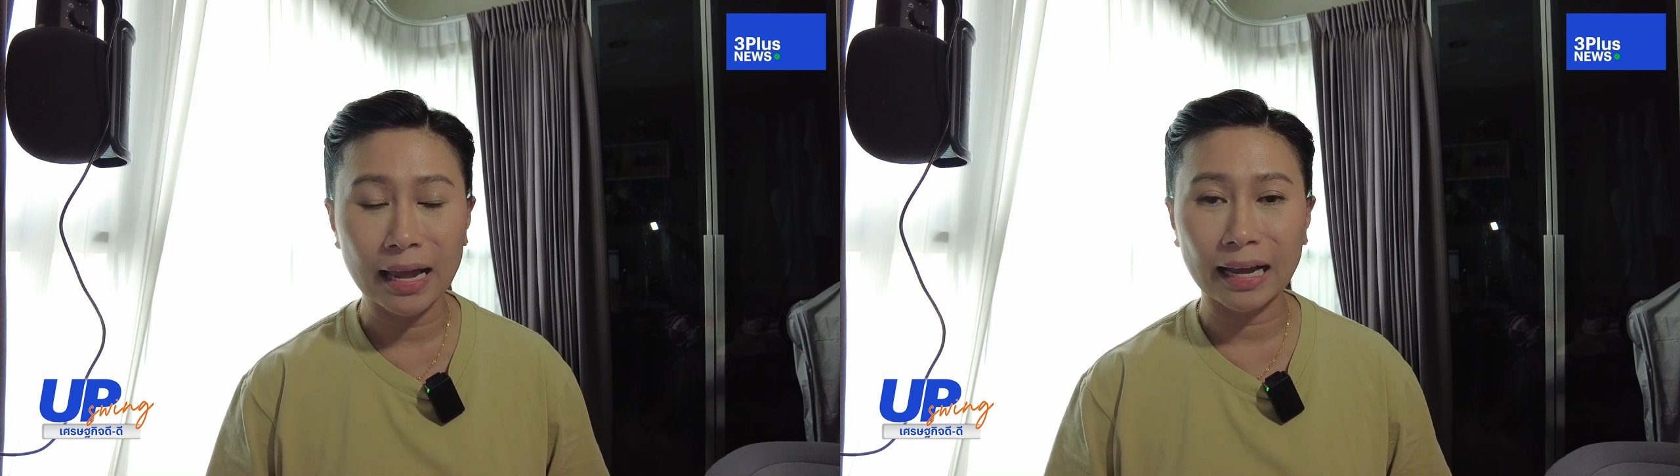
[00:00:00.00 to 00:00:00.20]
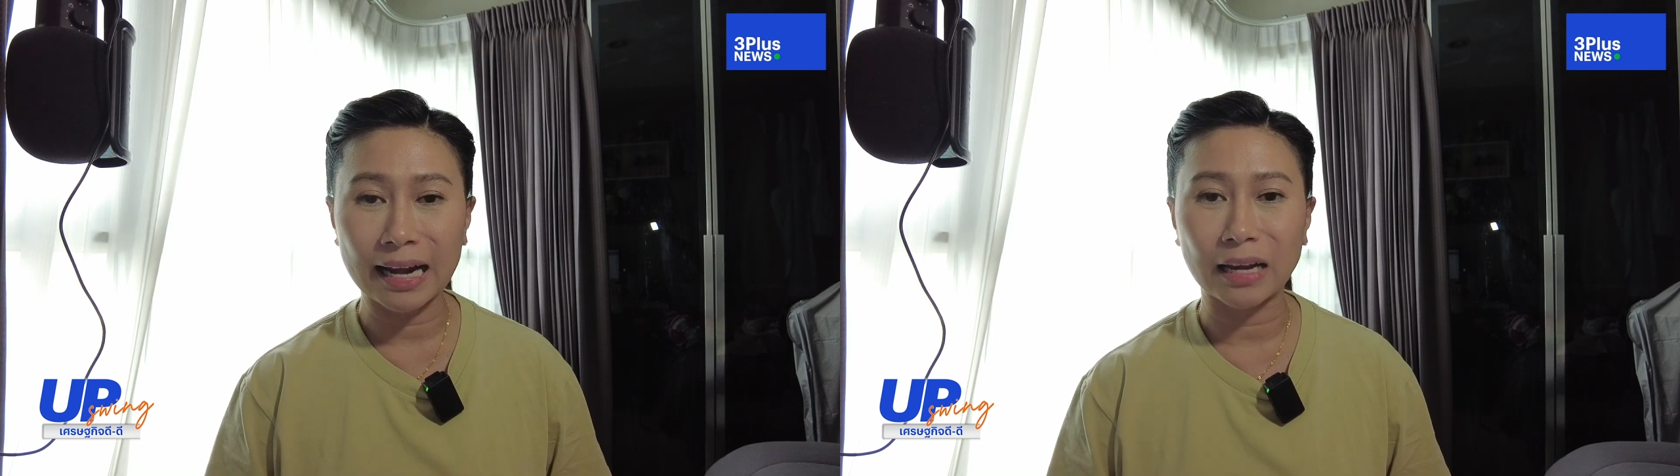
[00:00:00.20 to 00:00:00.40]

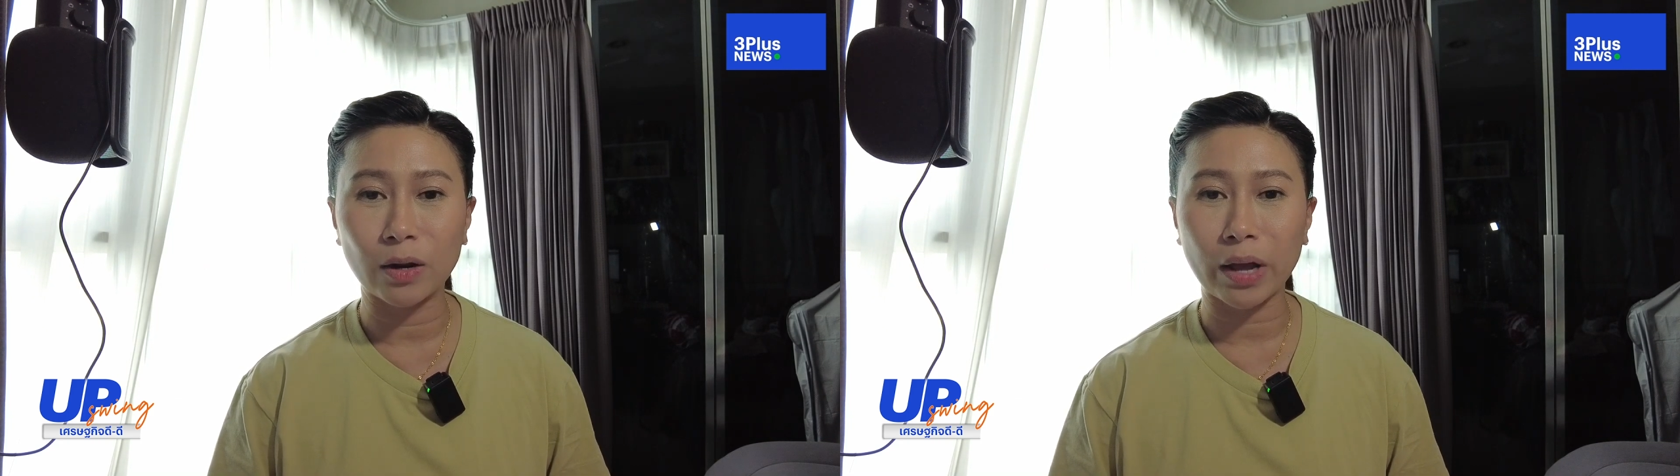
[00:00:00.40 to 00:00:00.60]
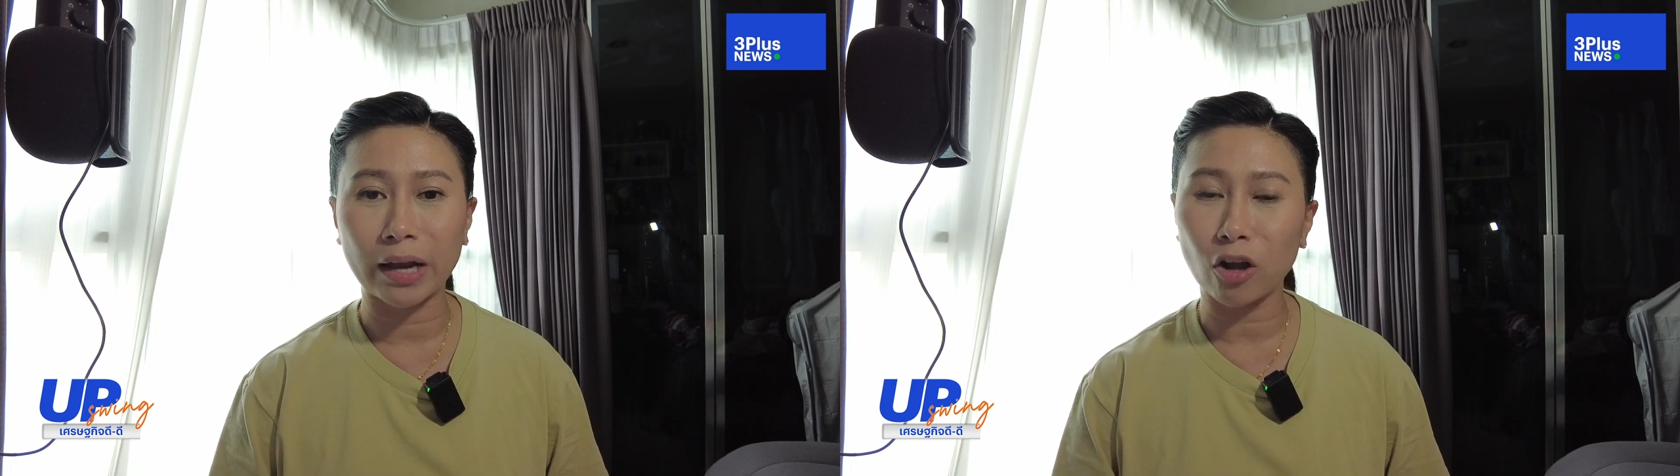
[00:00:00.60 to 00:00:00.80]
ขณะเดี
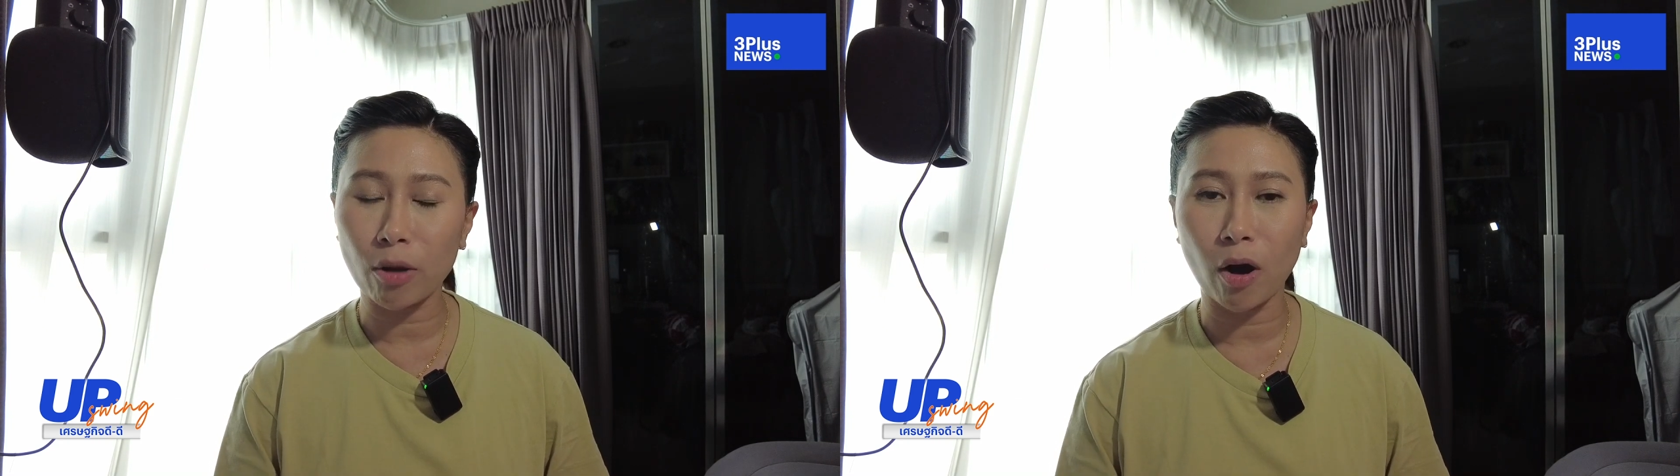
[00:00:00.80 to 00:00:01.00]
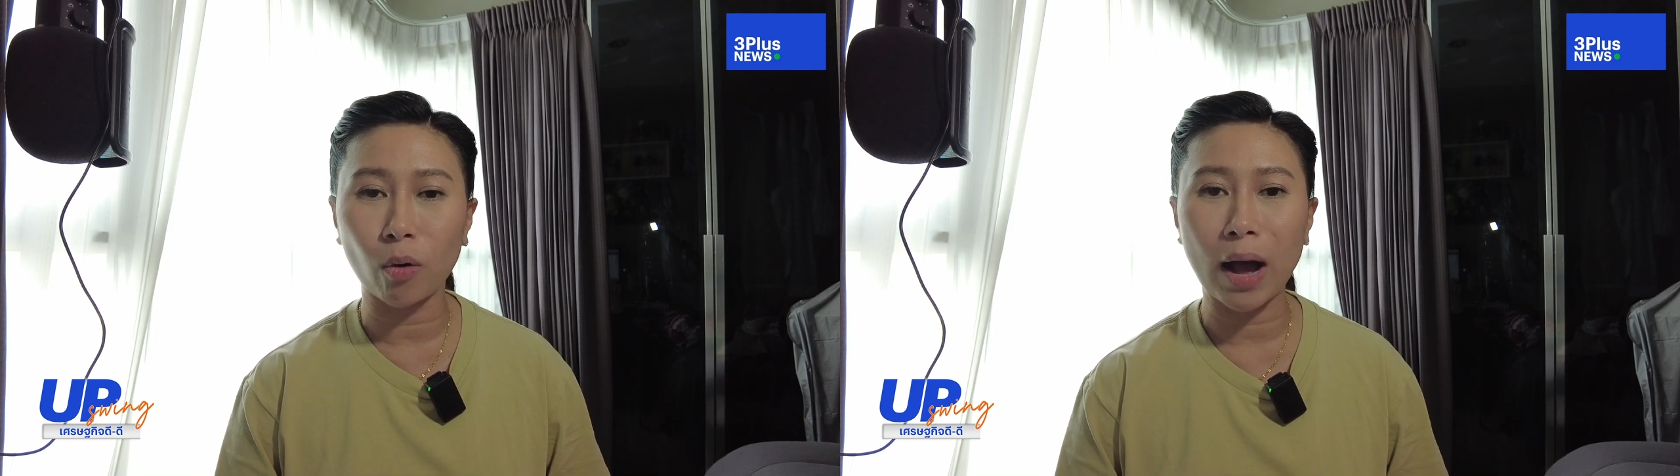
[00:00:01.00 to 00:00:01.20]
ยวกันก็
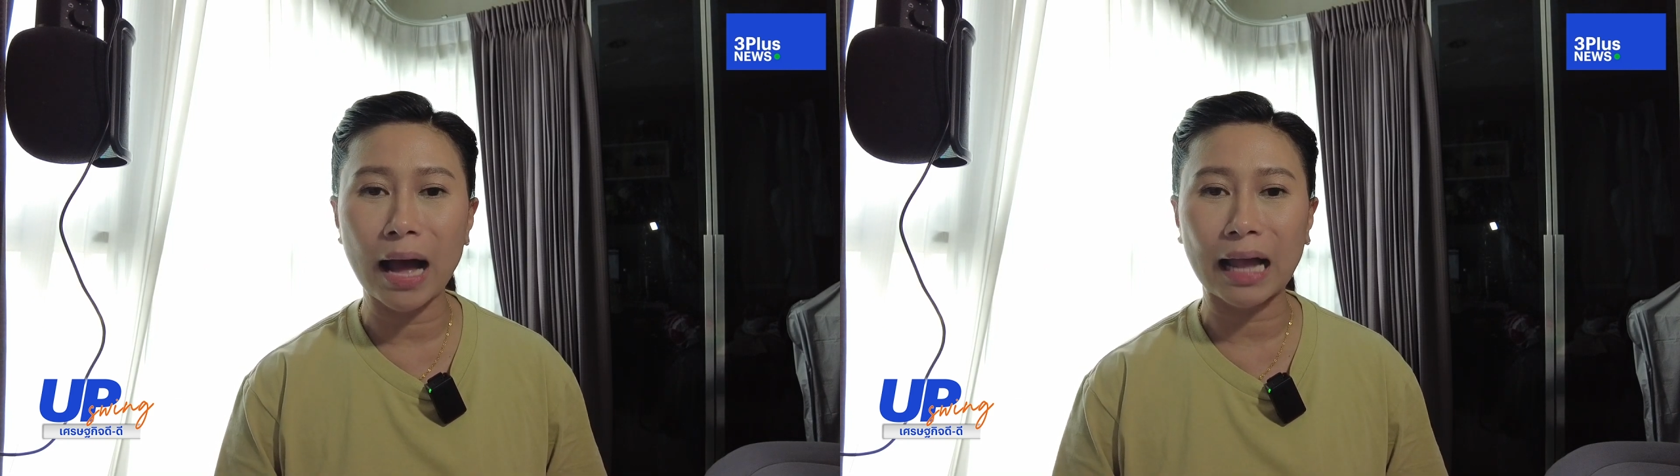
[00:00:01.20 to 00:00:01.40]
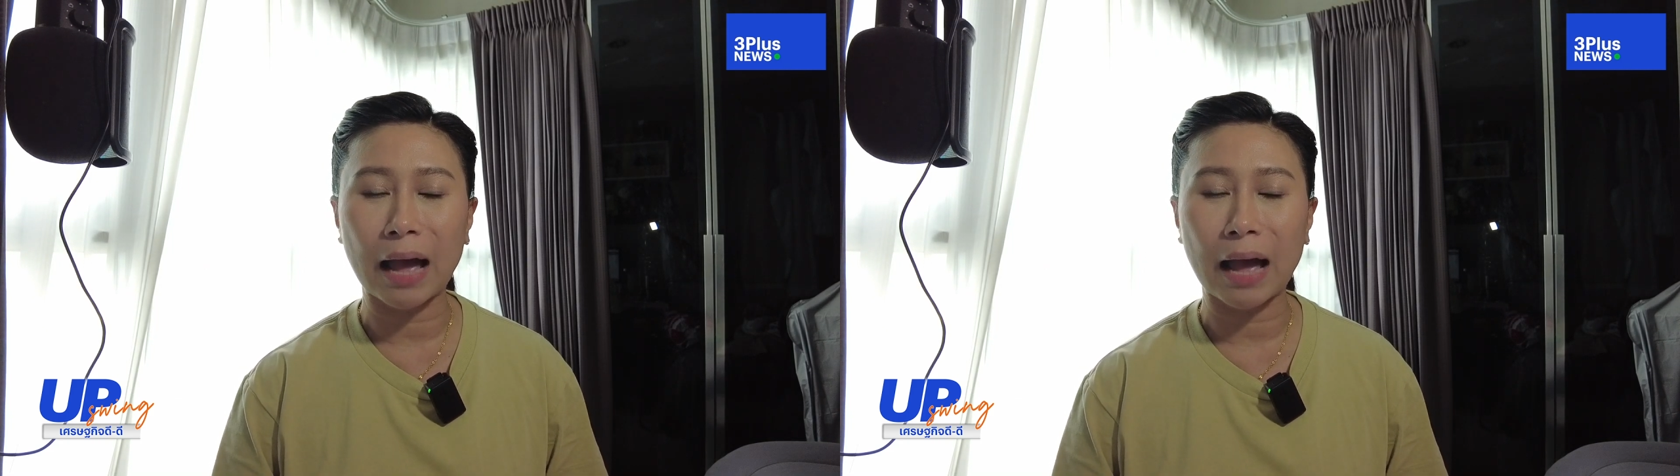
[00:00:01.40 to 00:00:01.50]
มองว่า